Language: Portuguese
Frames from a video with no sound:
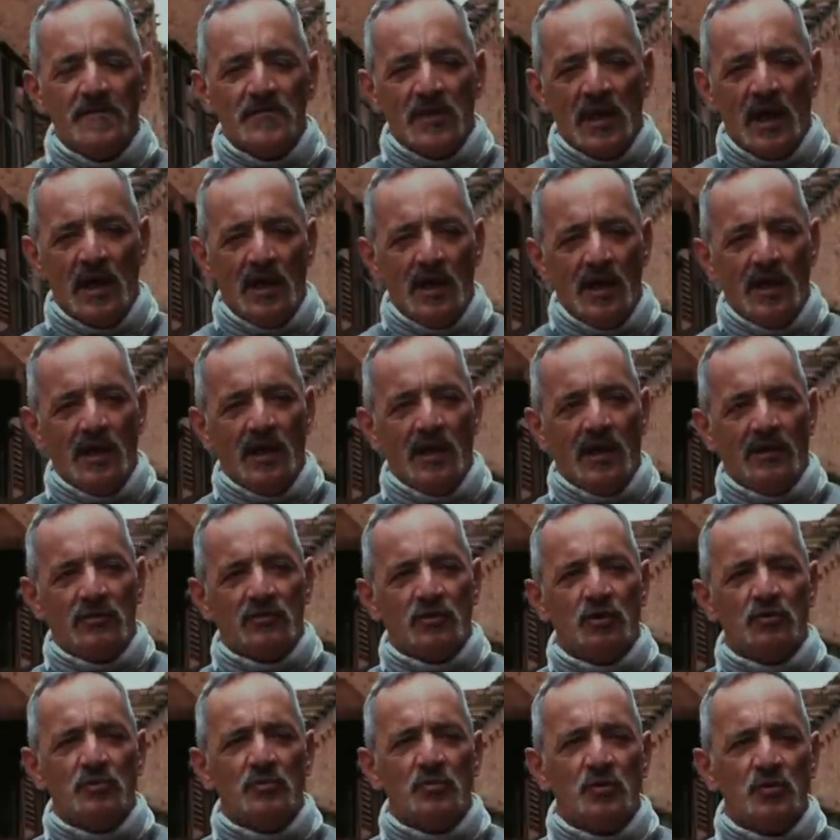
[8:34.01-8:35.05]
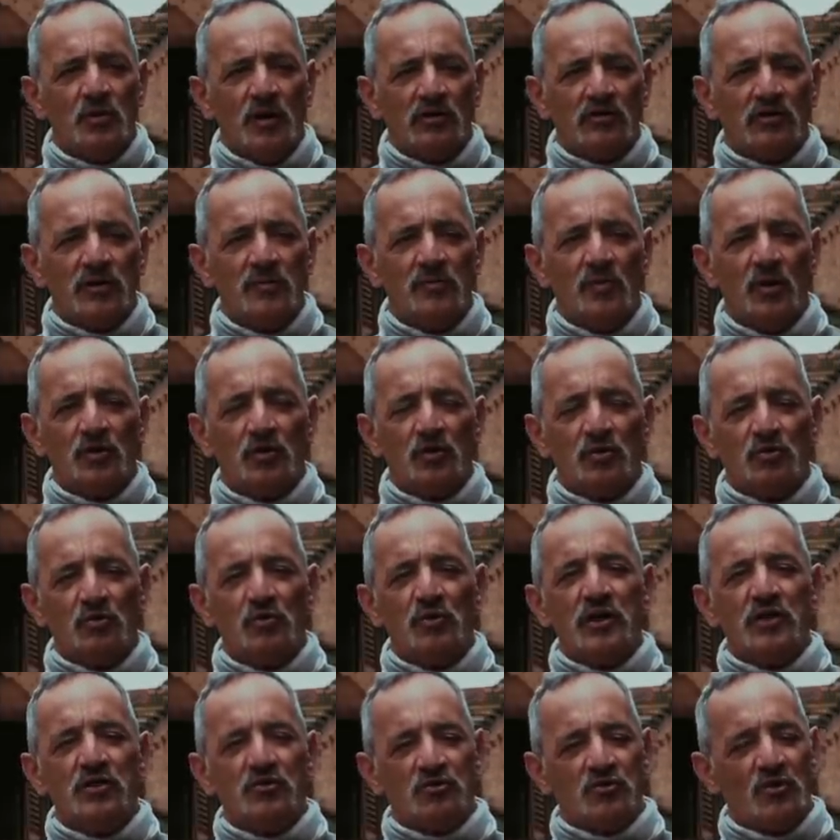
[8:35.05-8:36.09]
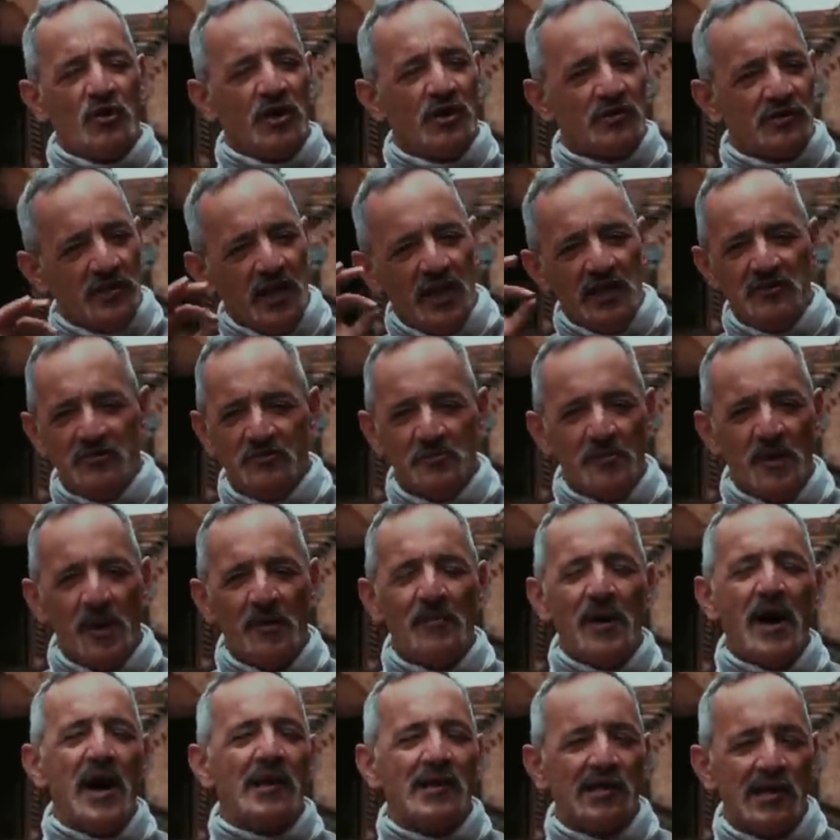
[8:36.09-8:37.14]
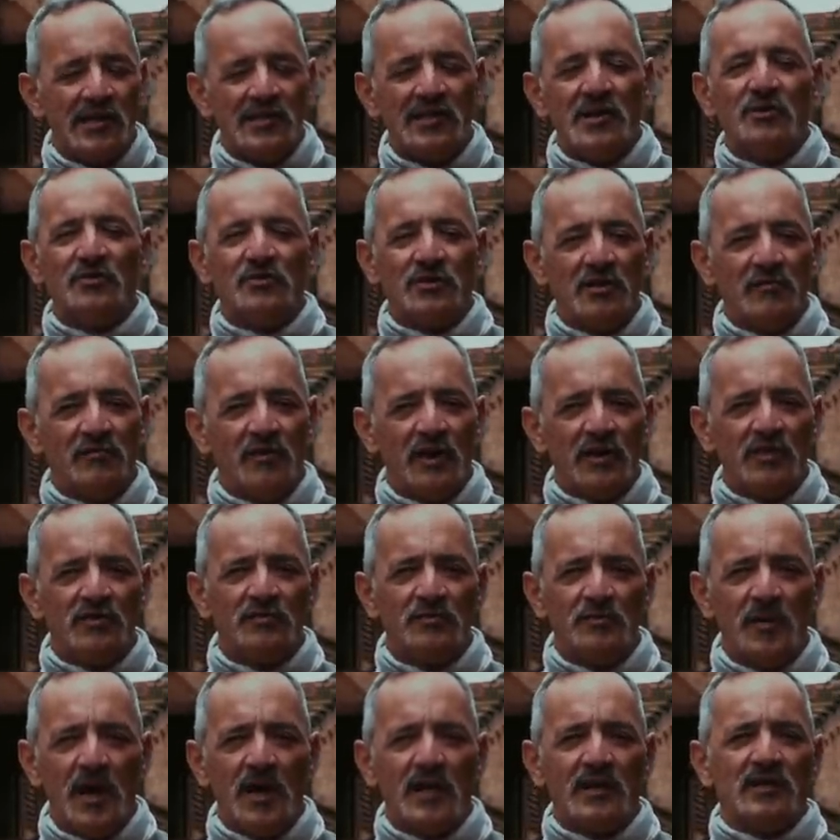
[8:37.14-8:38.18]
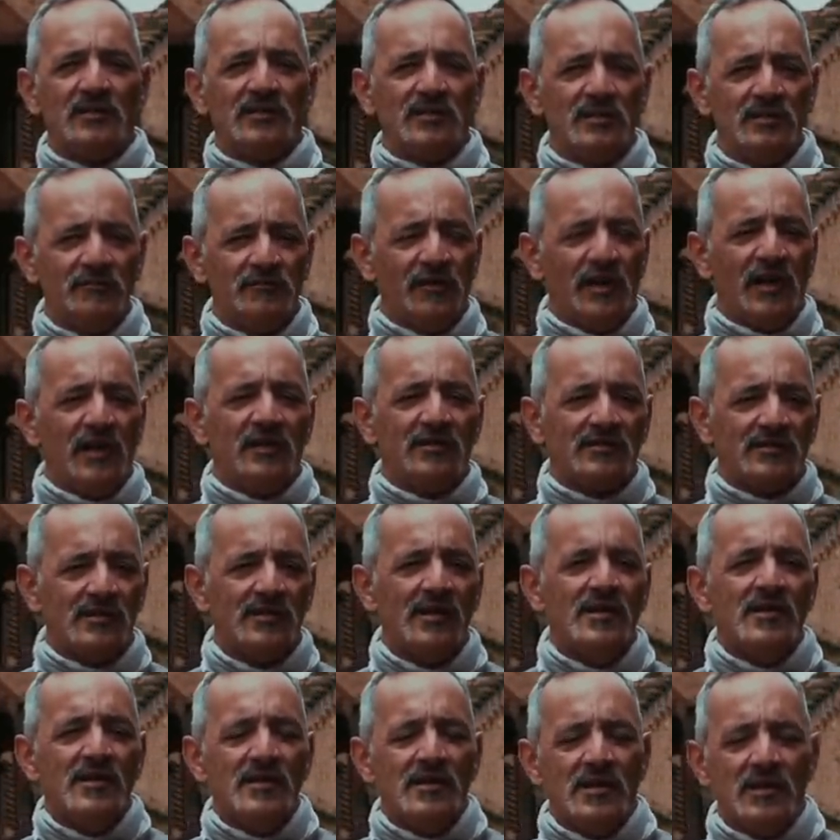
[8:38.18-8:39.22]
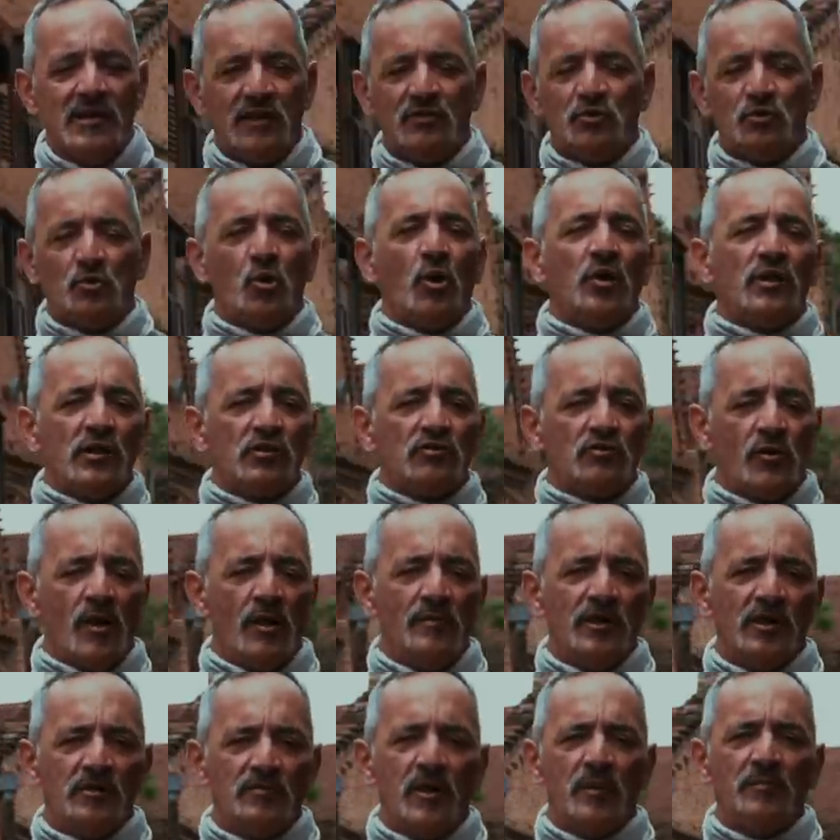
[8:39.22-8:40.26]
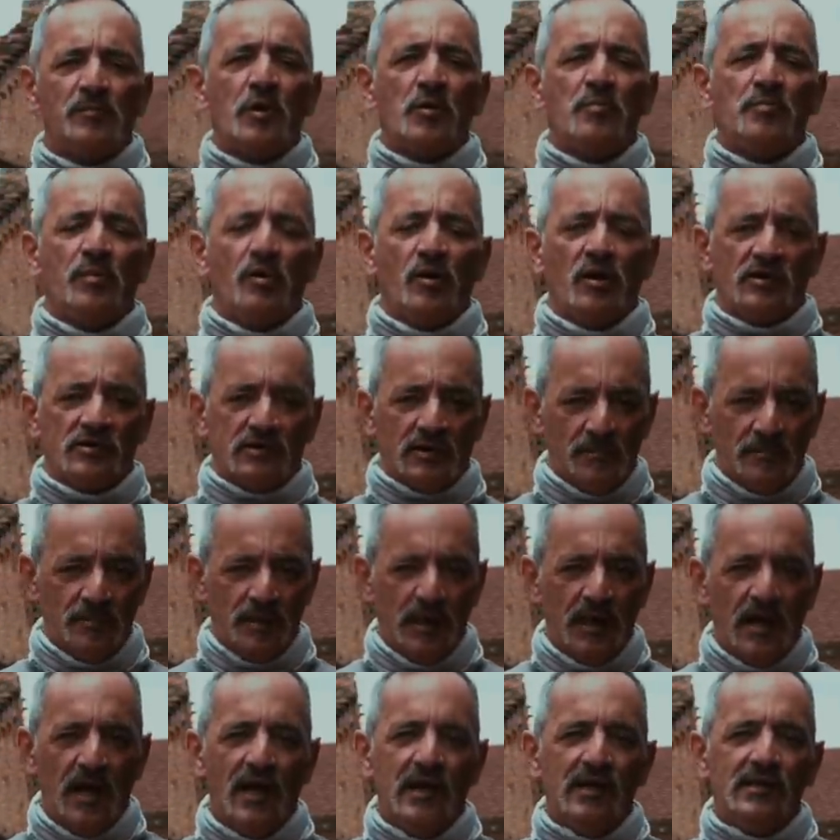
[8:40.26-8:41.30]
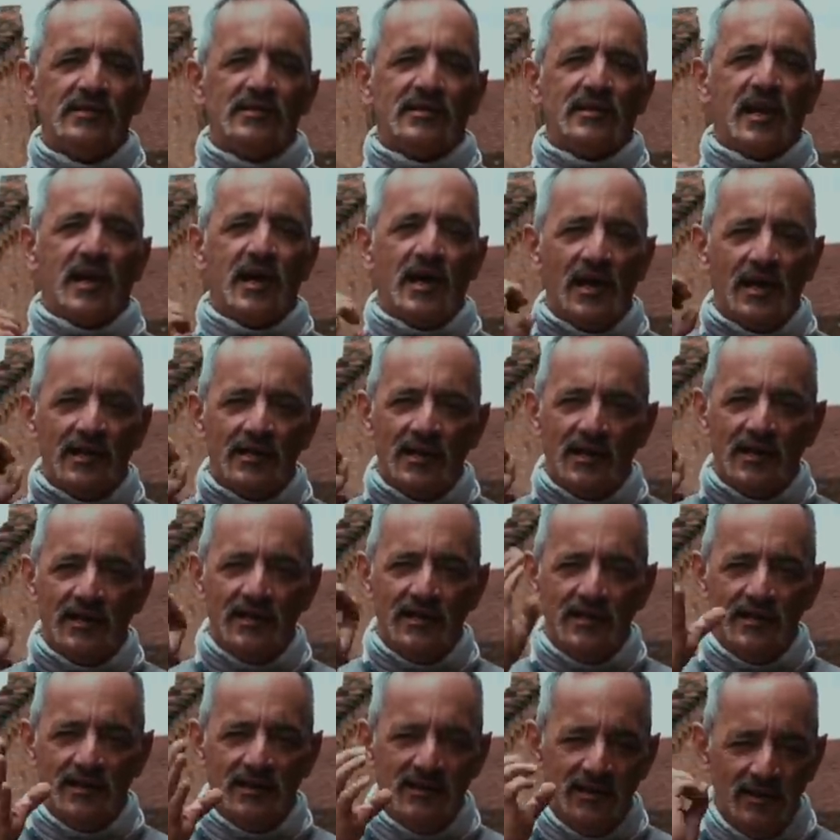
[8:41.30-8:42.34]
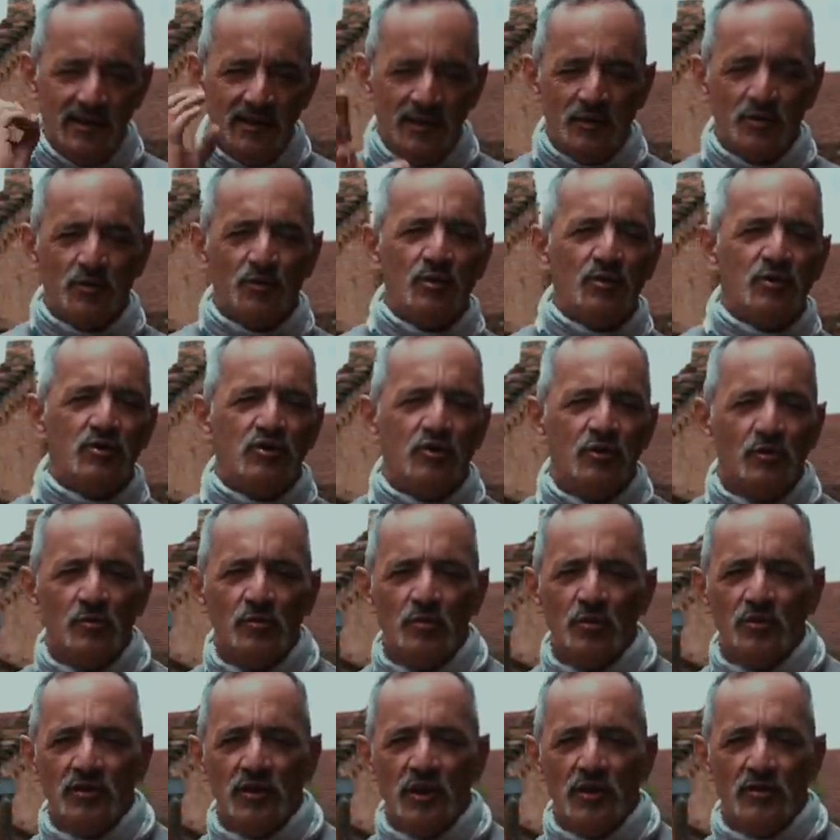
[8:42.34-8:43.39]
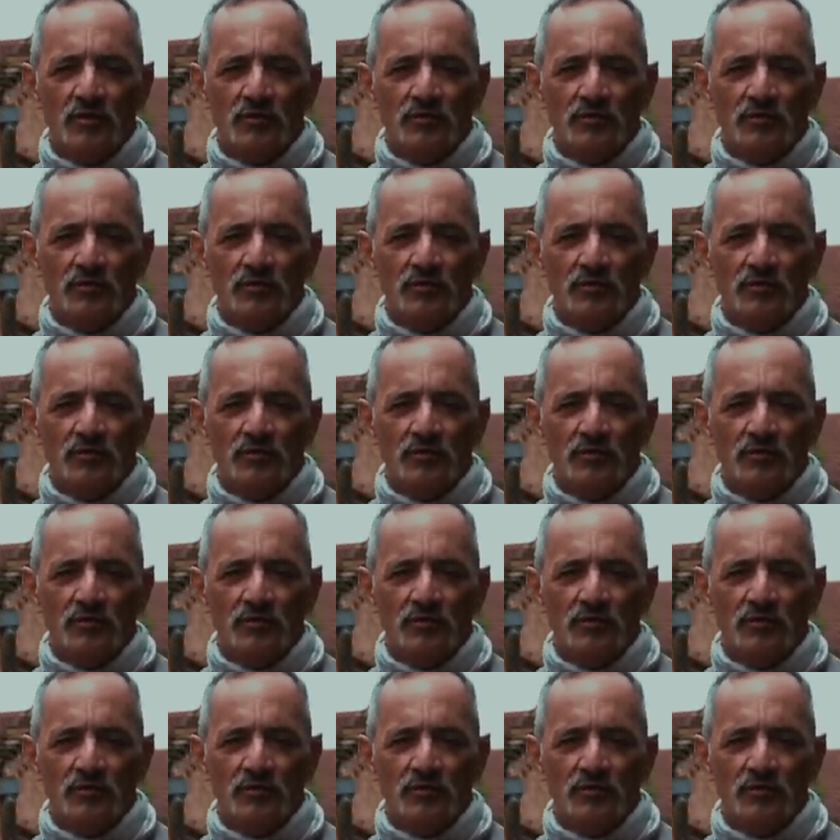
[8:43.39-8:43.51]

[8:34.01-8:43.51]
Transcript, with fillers: A, ah, é, todo mundo acha que mototuning só atende uma marca. Não, tem várias marcas e várias. e todas com a mesma proposta: pegar a estrada e curtir o um mundão.